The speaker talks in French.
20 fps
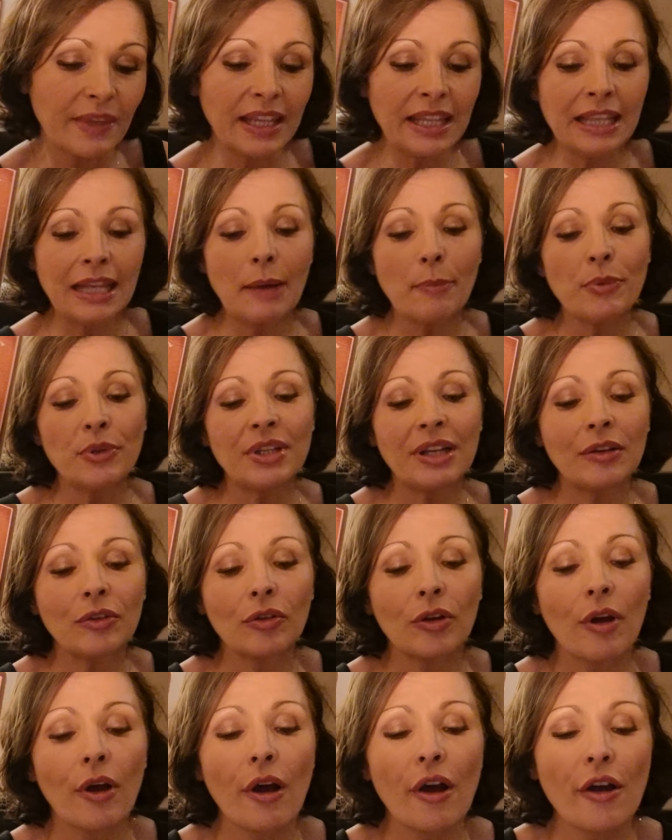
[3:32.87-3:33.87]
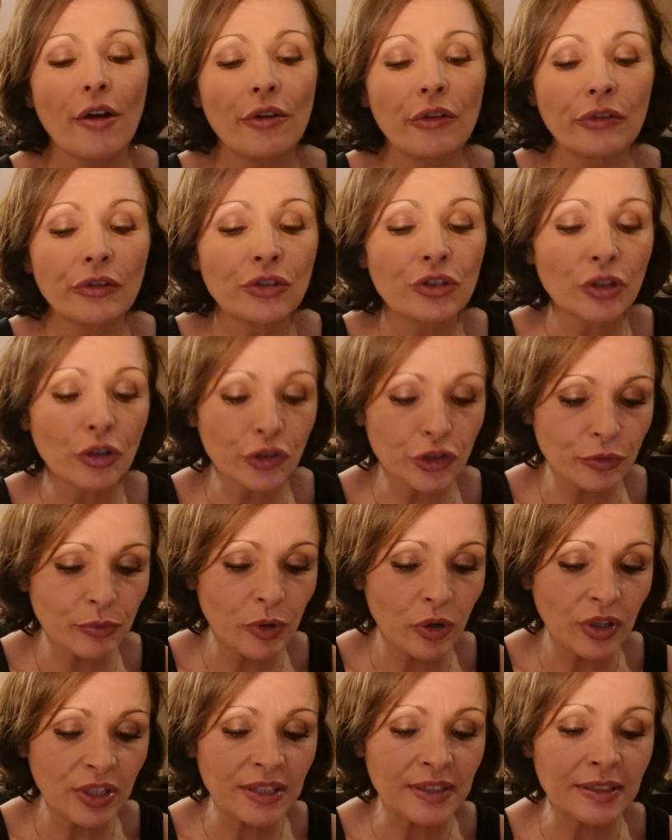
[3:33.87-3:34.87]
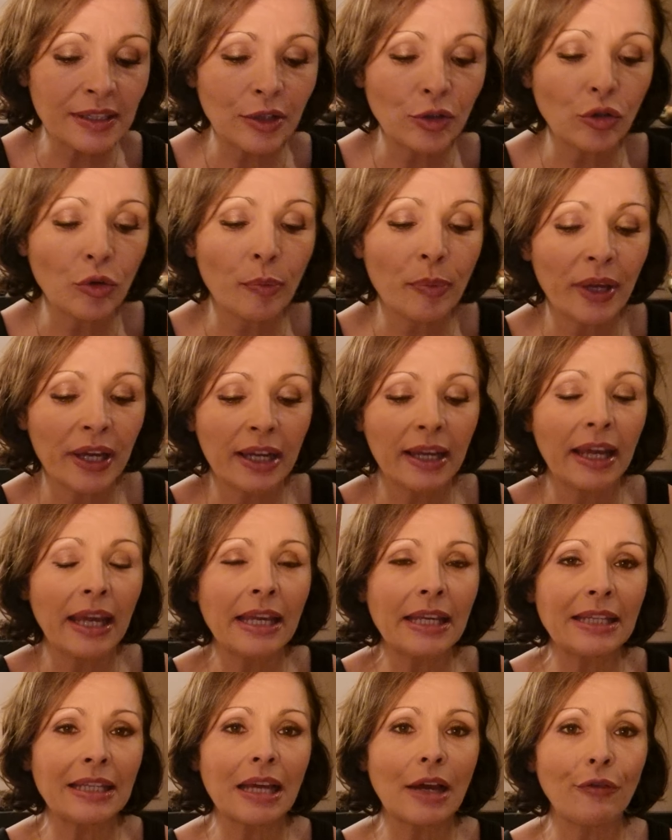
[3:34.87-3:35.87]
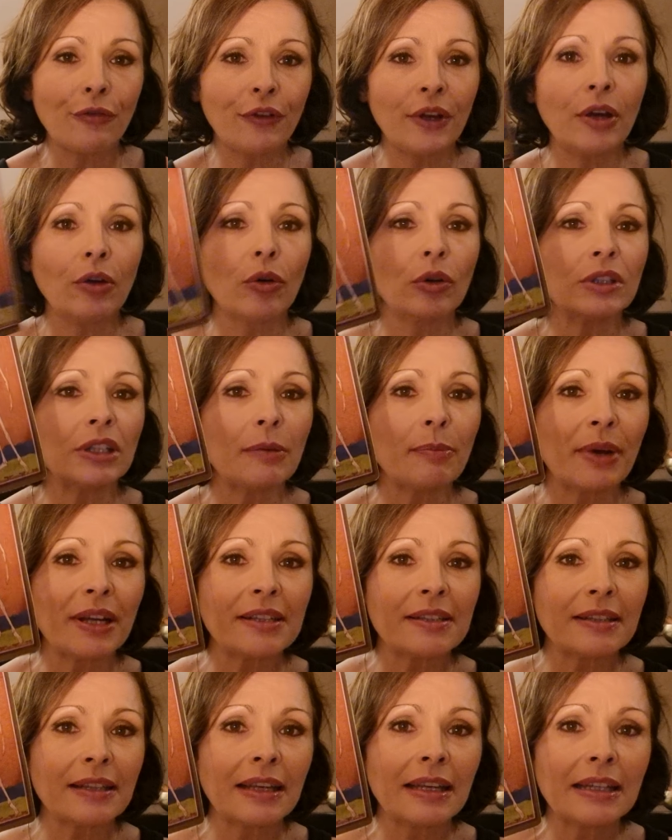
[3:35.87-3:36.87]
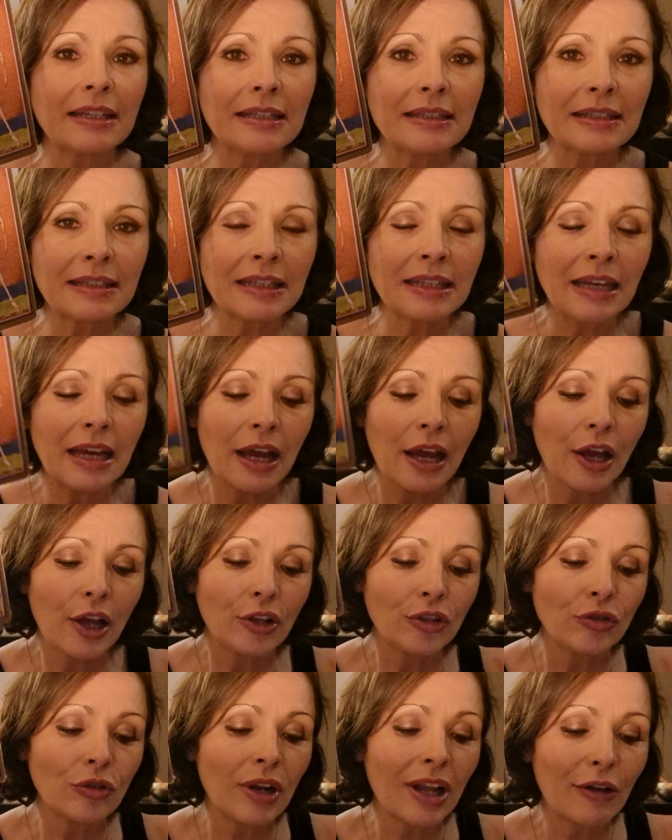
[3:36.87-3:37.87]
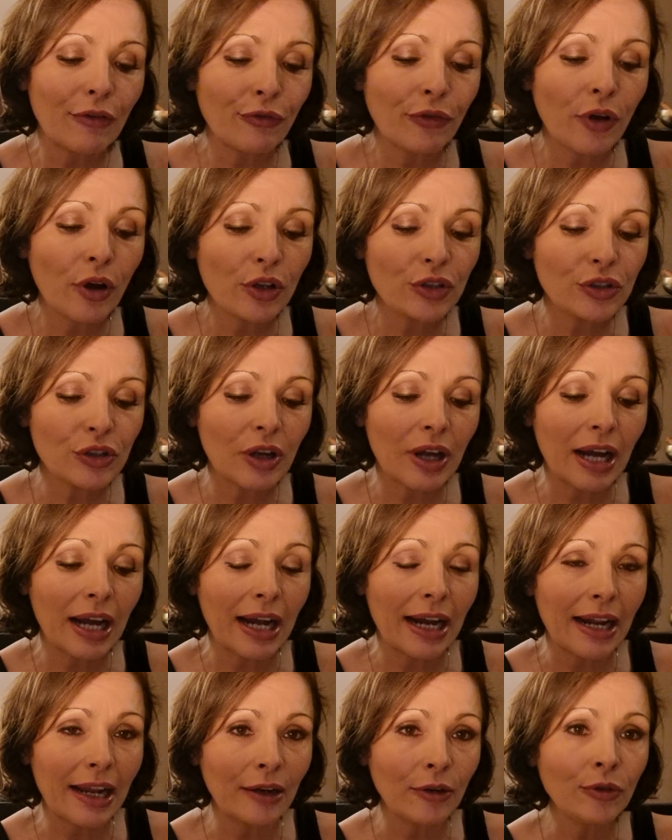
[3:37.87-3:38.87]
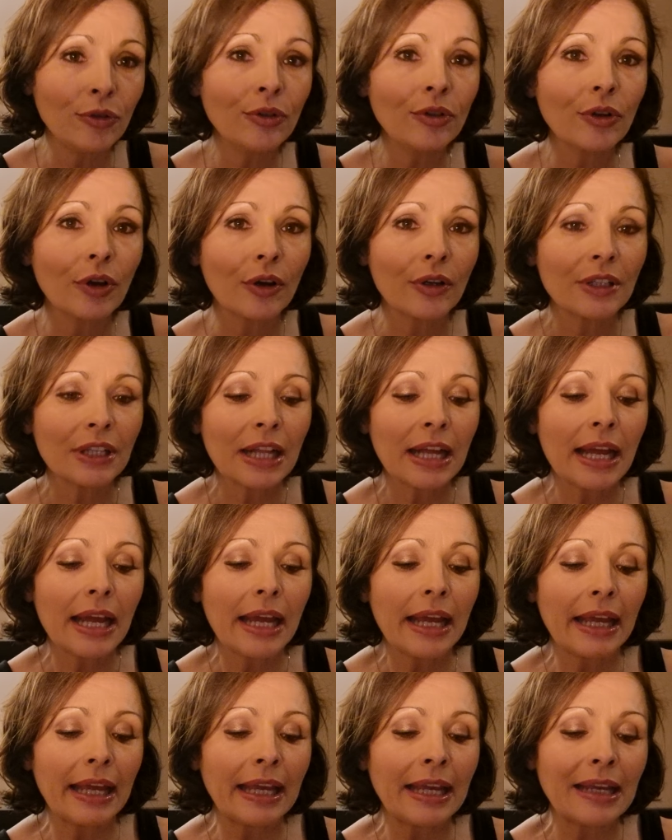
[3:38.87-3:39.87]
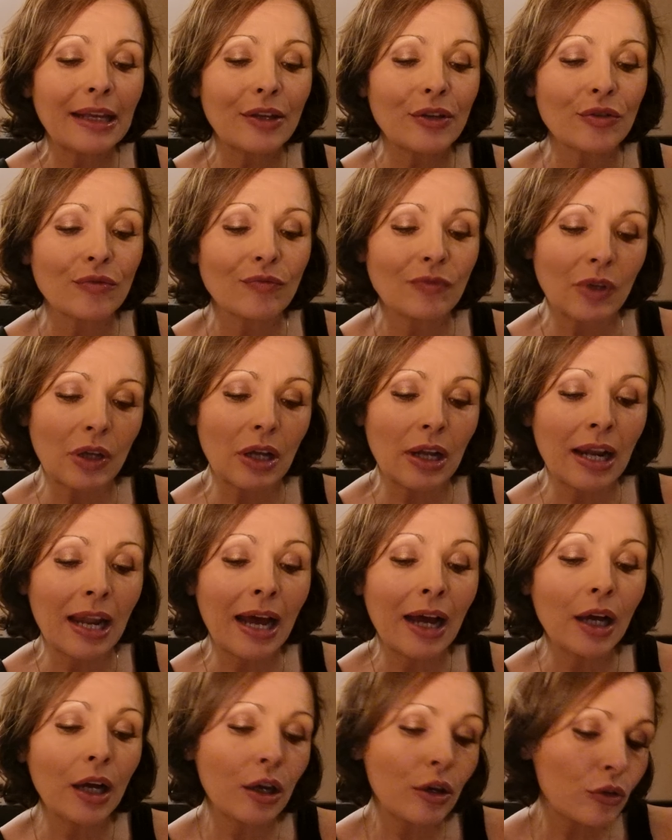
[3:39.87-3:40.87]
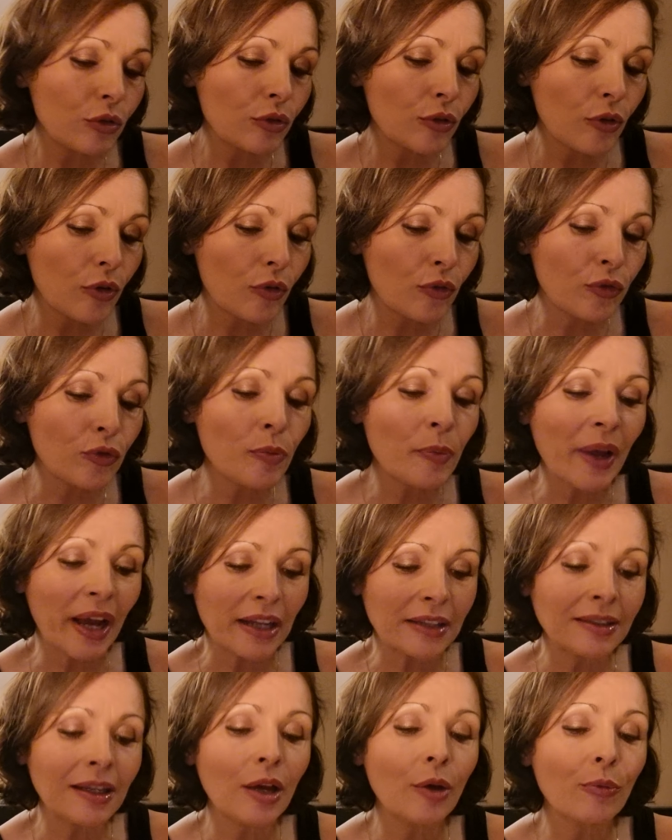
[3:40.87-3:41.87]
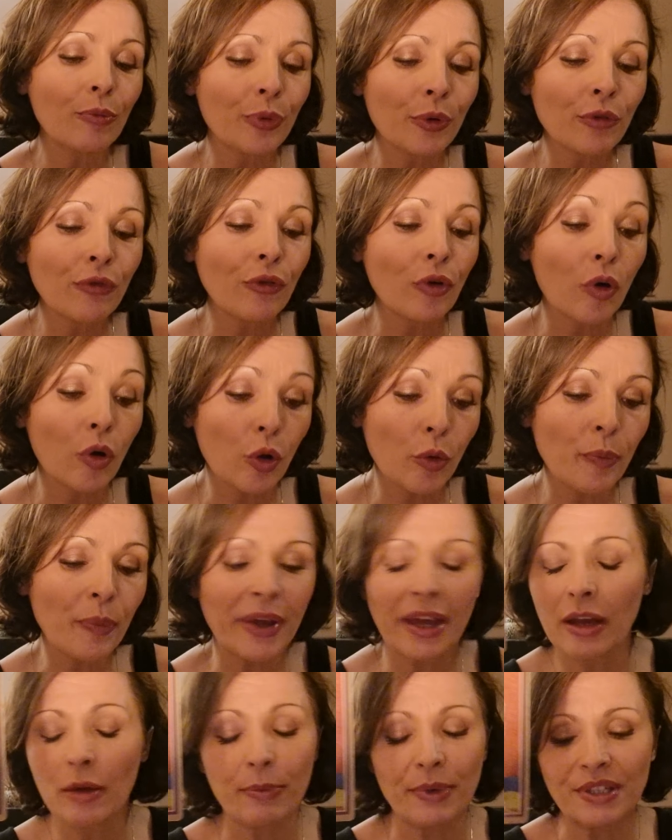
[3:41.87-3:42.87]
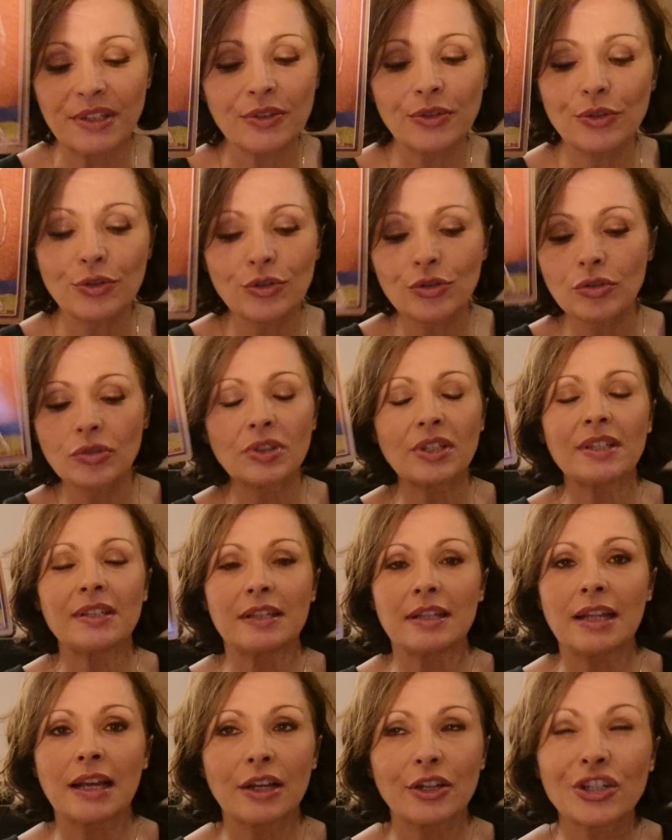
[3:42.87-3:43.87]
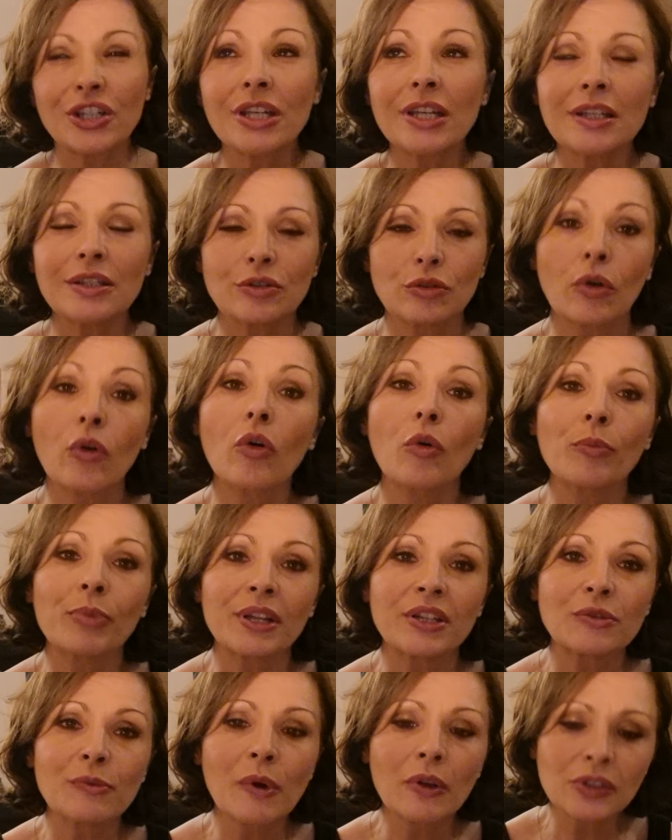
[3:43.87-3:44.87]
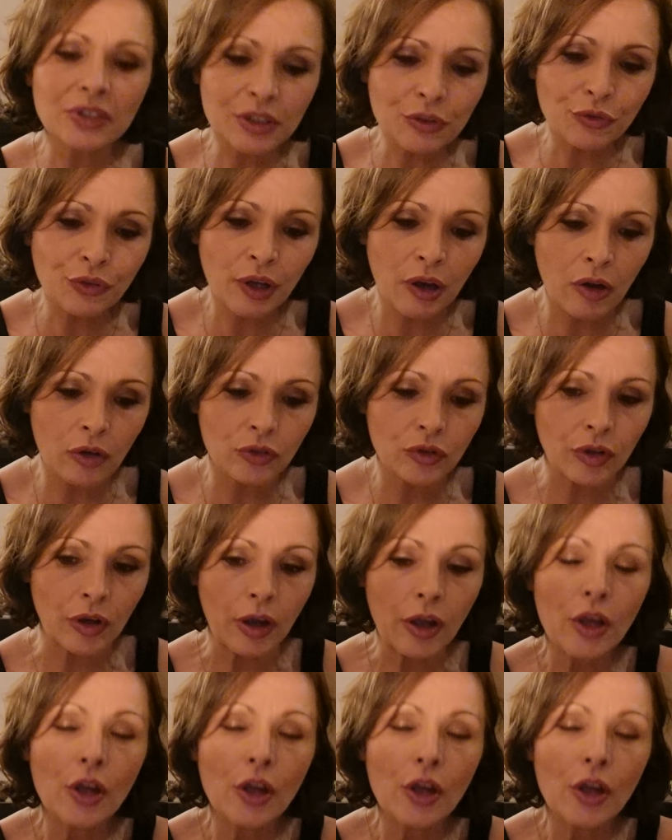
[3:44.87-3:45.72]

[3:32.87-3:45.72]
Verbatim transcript: il y a peut-être un changement qui s'est opéré, qui a fait qu'on est passé ici de la force à la lune. Et là, euh, vous perdez un peu vos repères parce que ce sont des énergies qui sont complètement différentes.